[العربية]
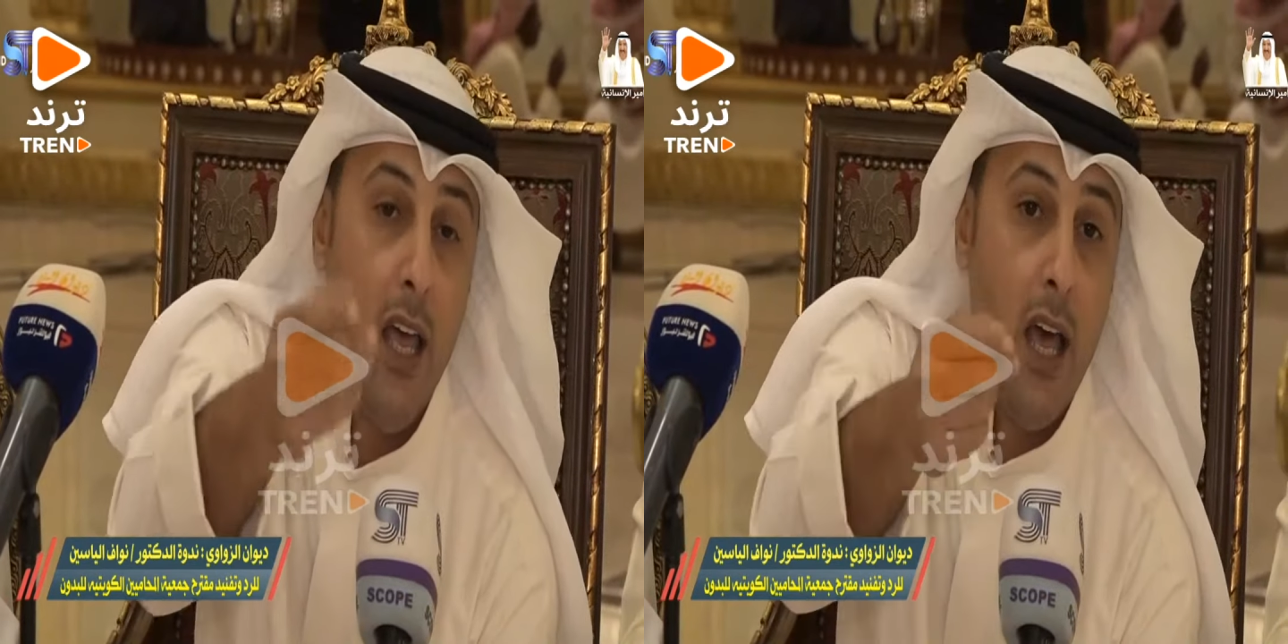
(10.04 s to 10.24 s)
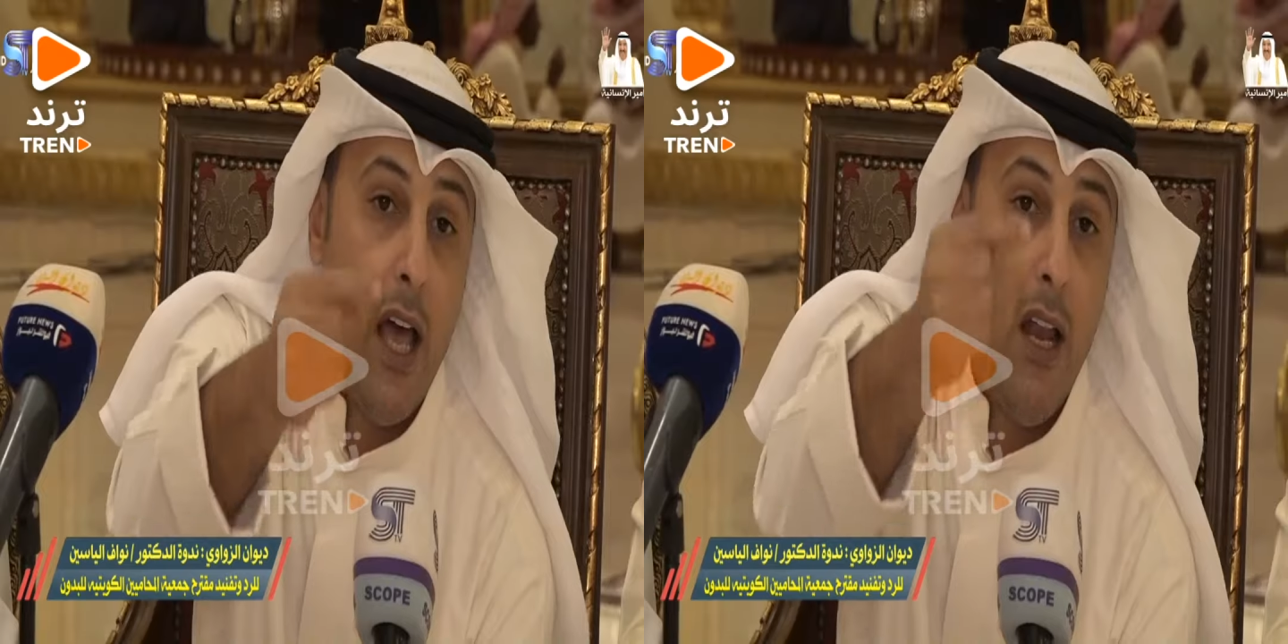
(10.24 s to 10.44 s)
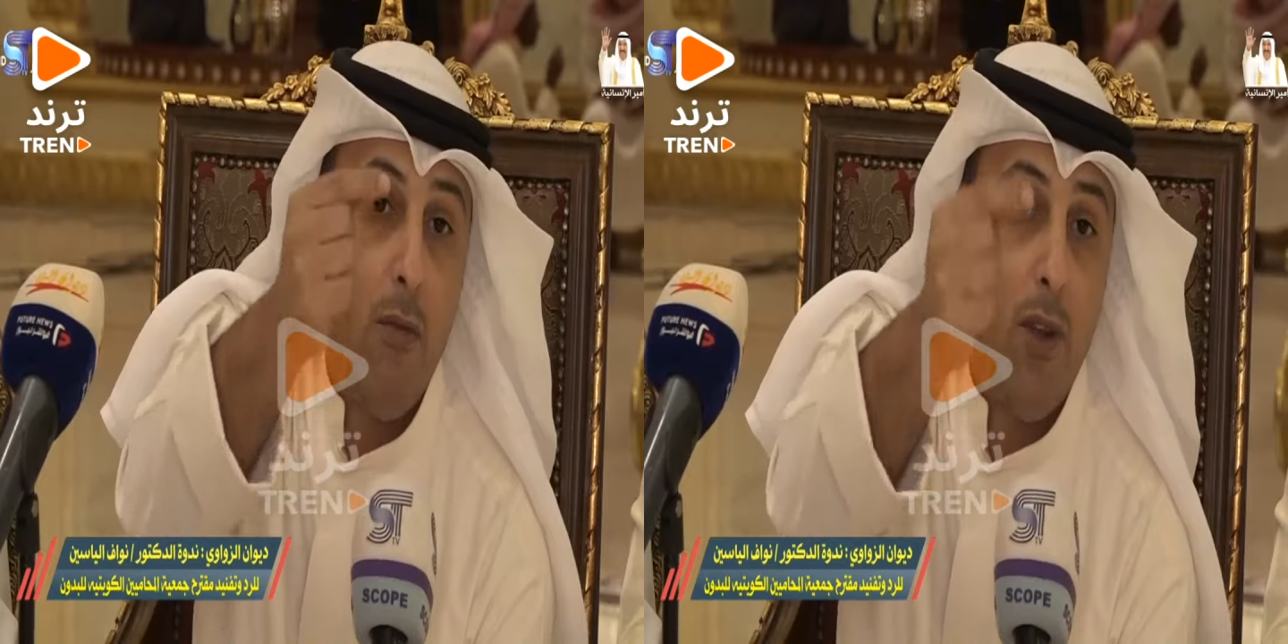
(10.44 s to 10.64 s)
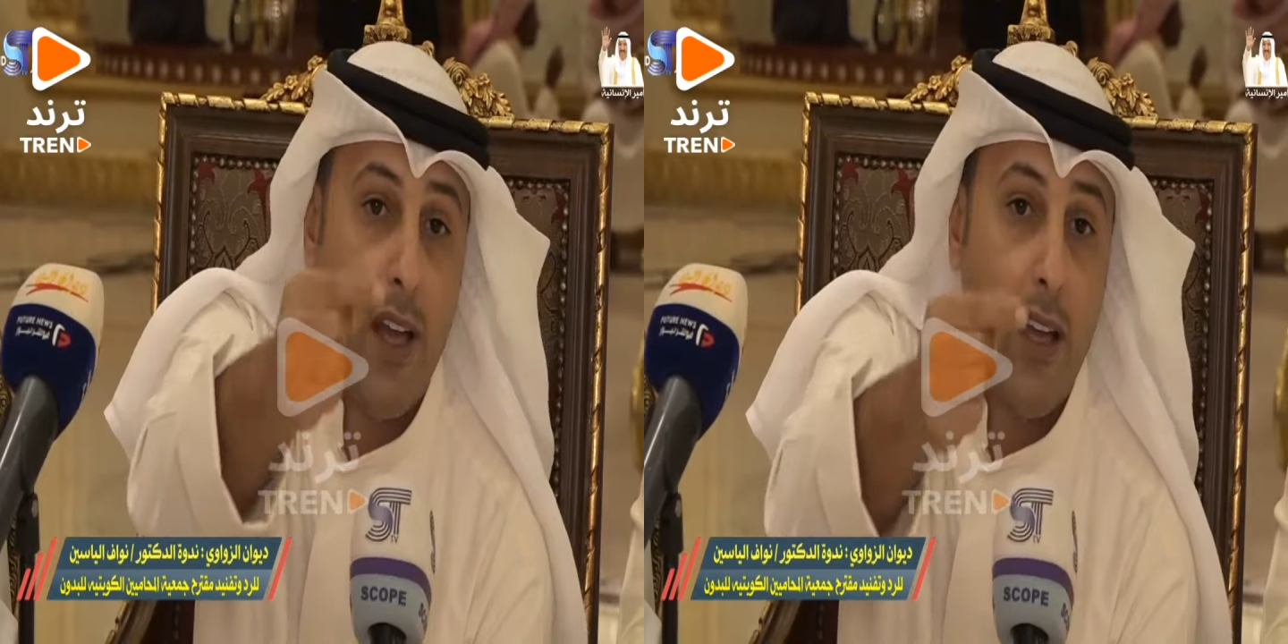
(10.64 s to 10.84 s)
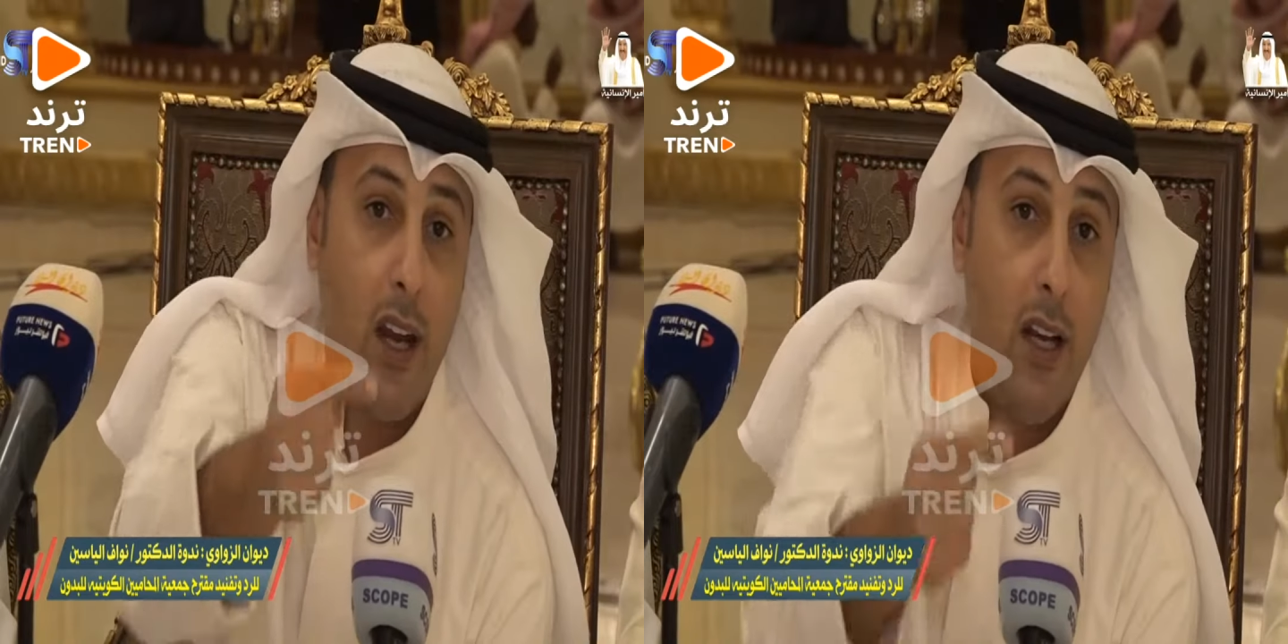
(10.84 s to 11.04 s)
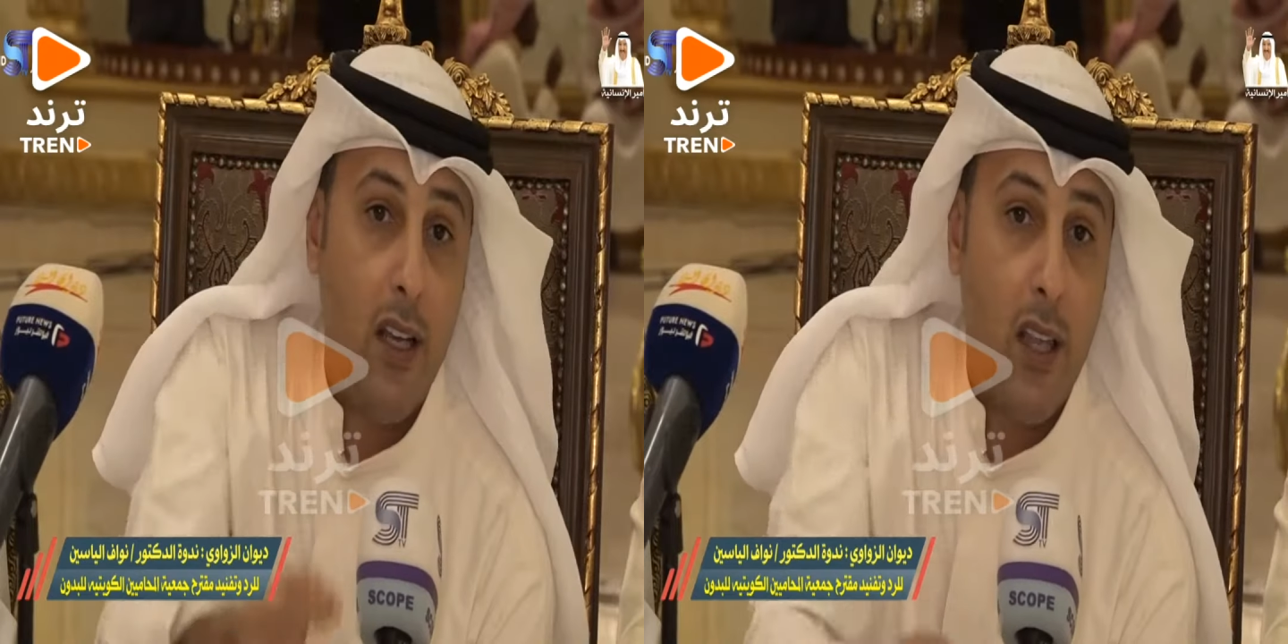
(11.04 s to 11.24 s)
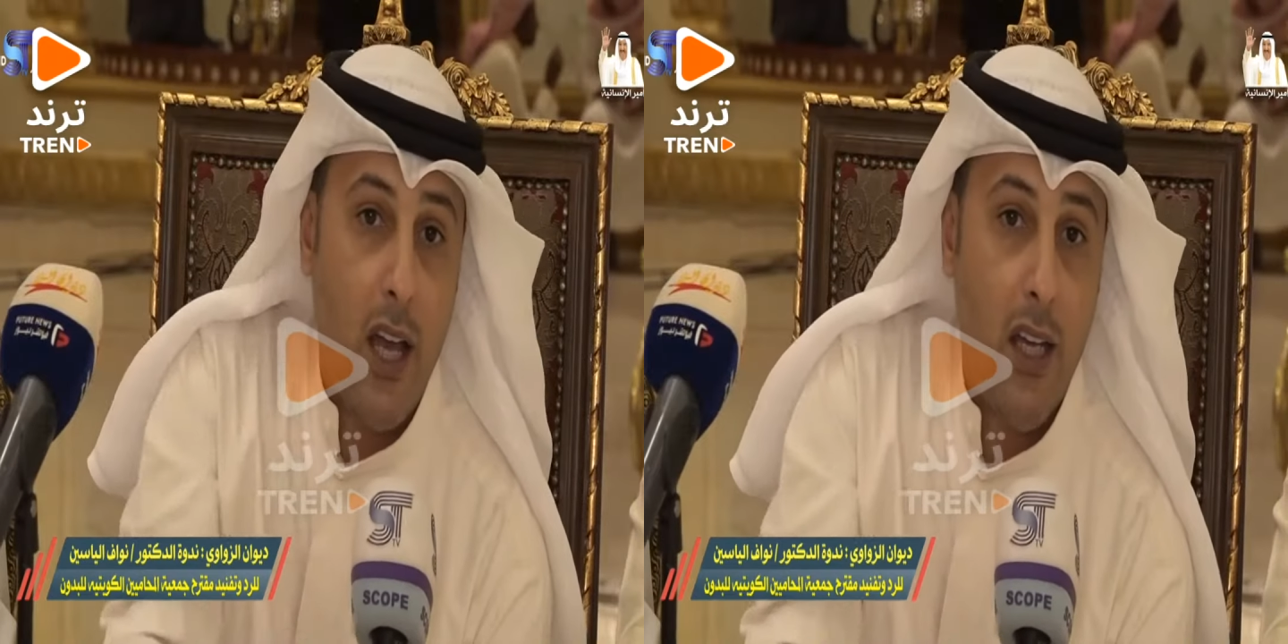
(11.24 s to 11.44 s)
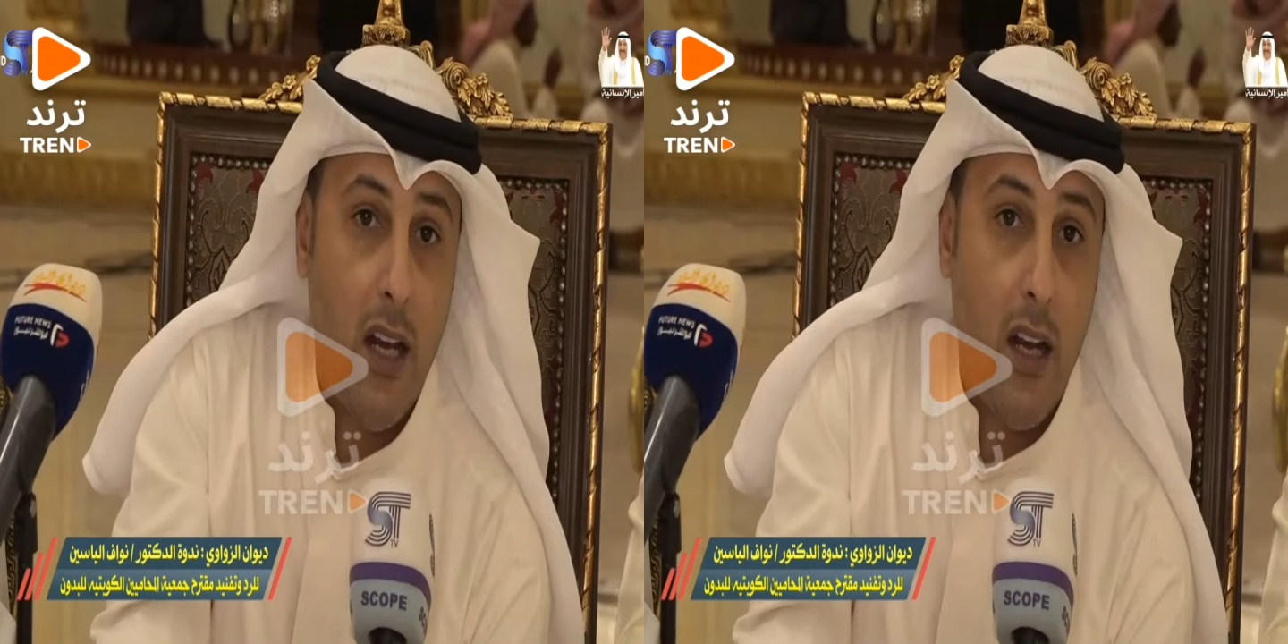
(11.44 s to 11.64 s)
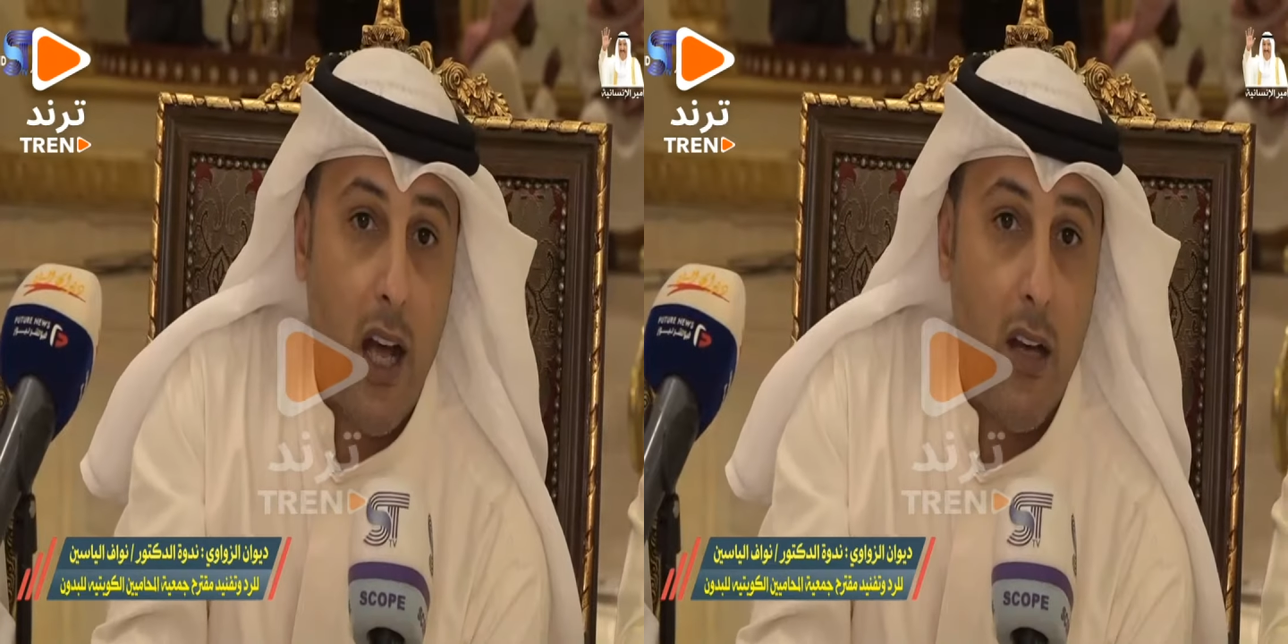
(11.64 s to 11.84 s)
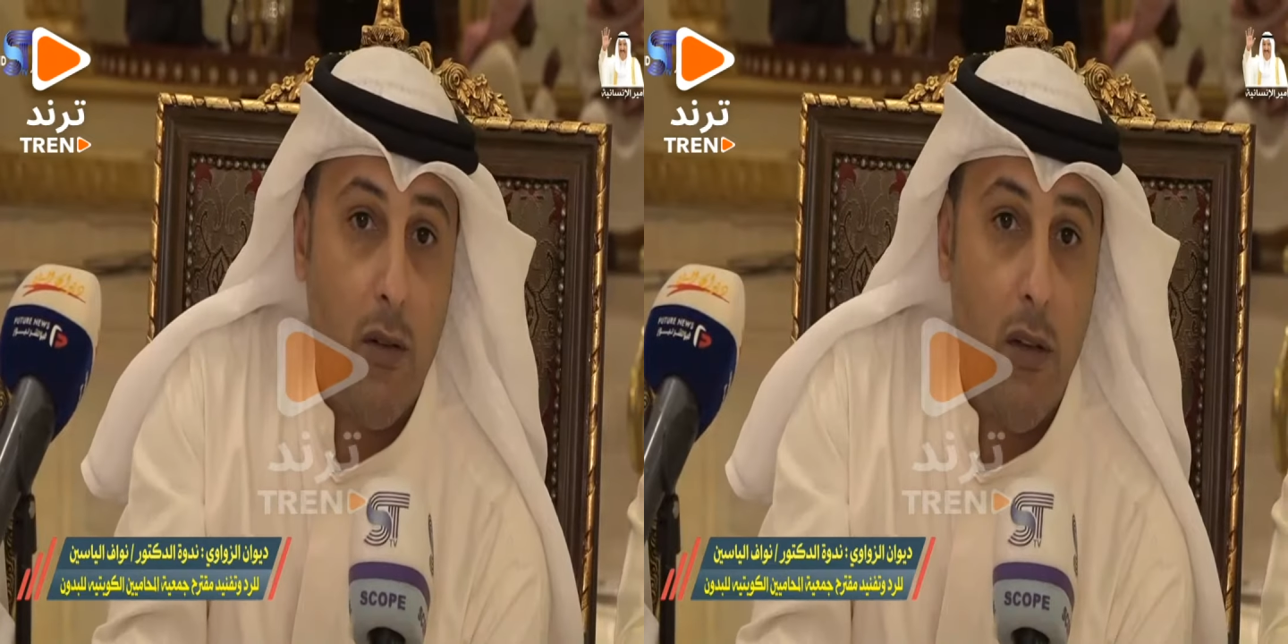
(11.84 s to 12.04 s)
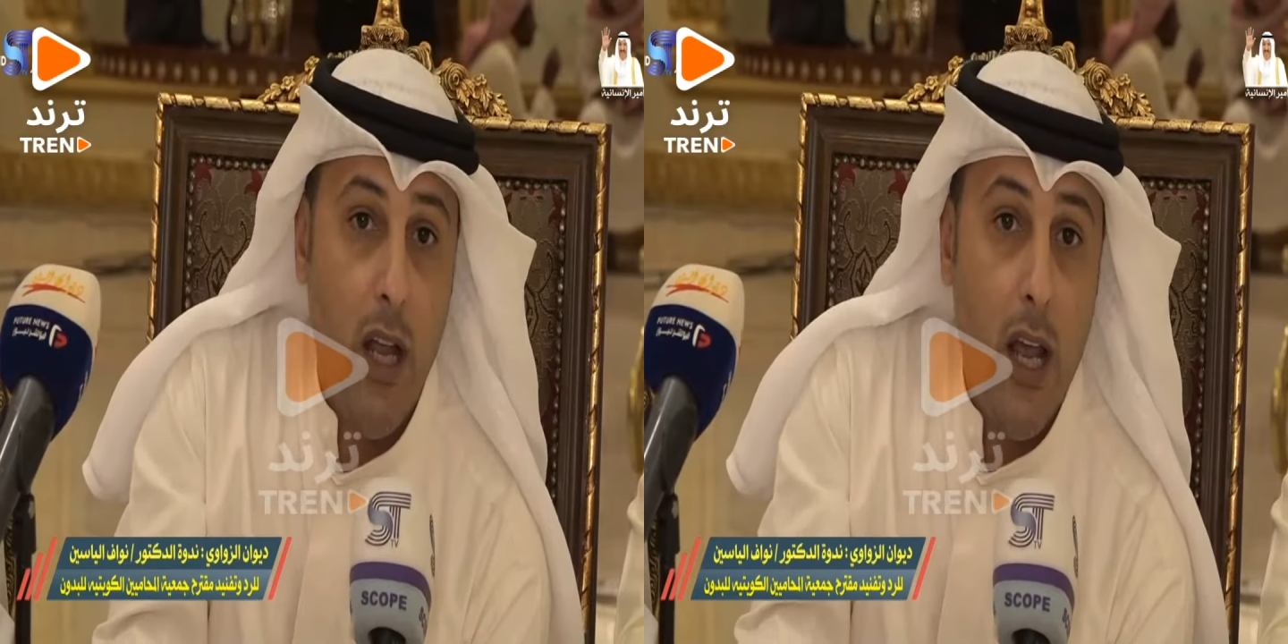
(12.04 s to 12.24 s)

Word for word: المذكره الايضاحيه للقانون